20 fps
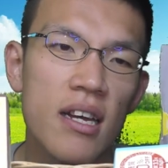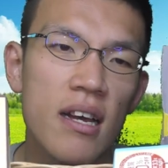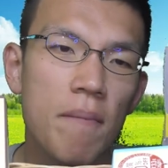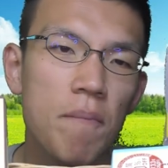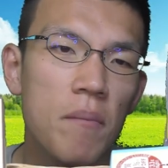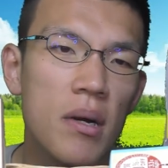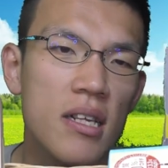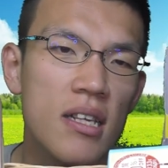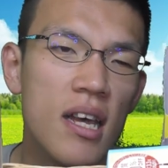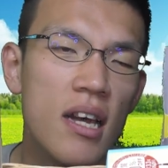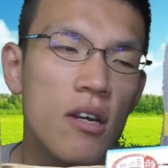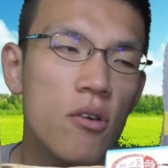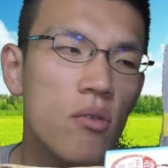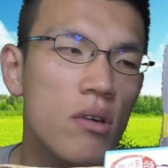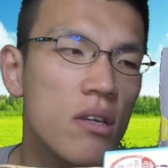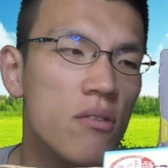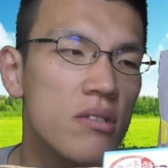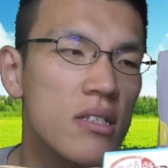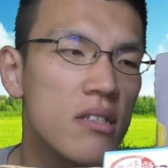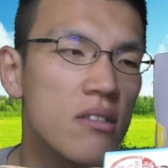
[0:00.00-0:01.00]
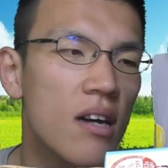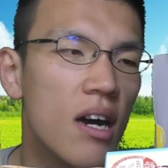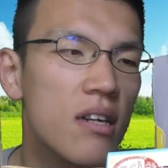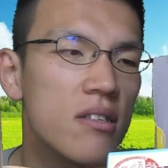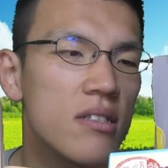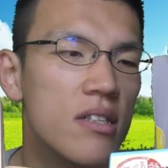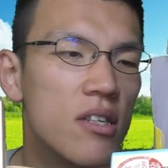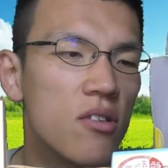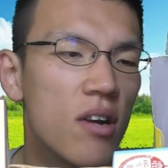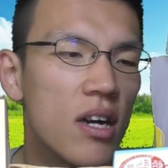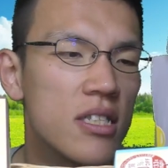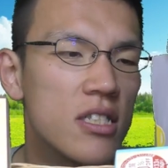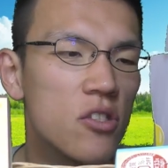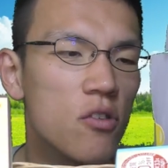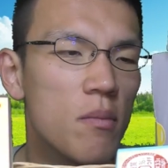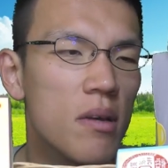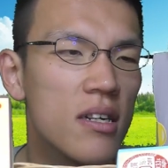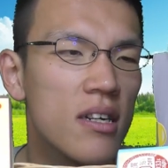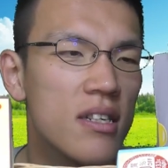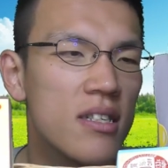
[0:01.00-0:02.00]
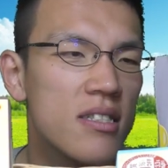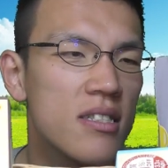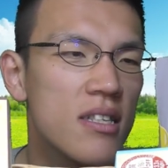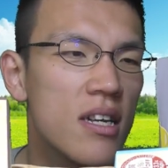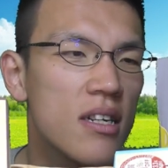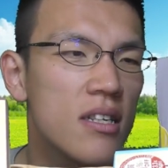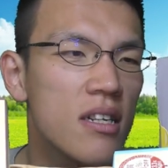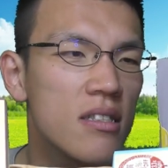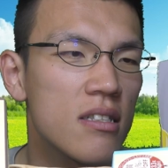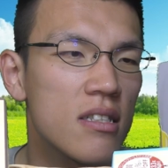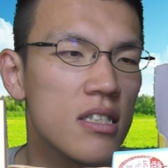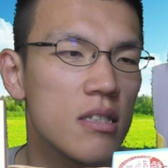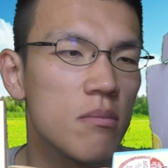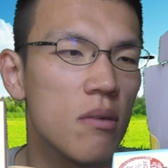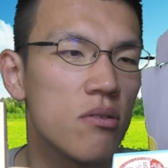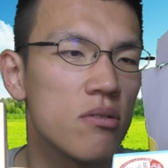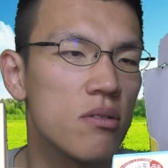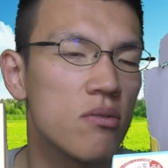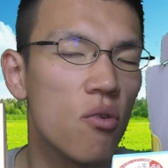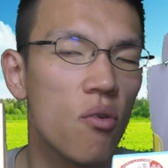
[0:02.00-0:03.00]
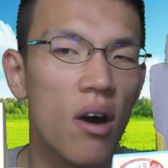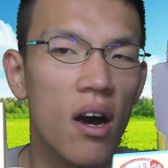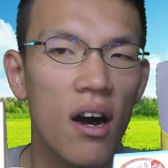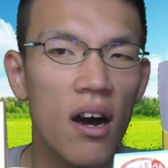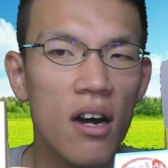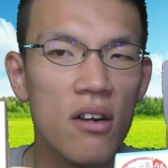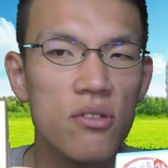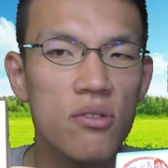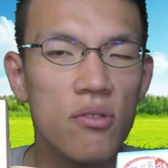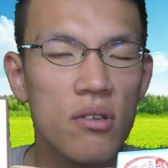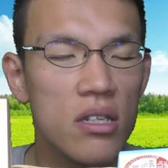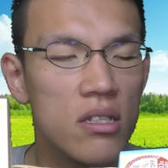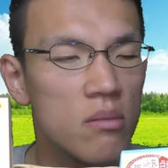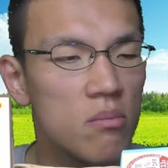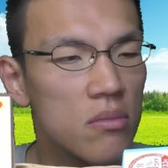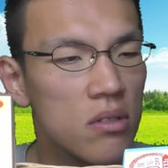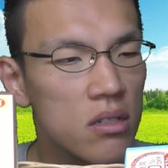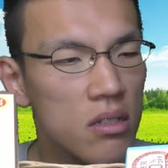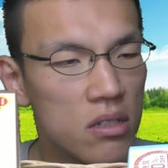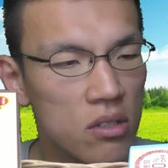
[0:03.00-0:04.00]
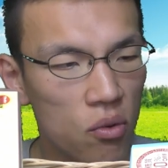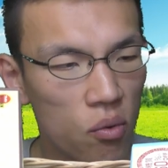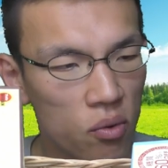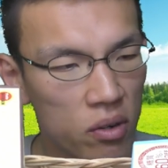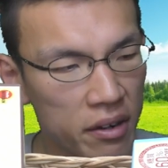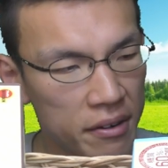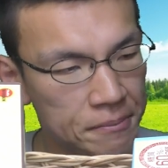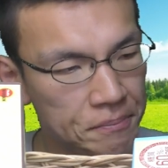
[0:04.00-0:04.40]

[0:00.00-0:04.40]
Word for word: やっぱり健康に気を使うとある程度味の面が犠牲になってしまうのはあるのでしょうか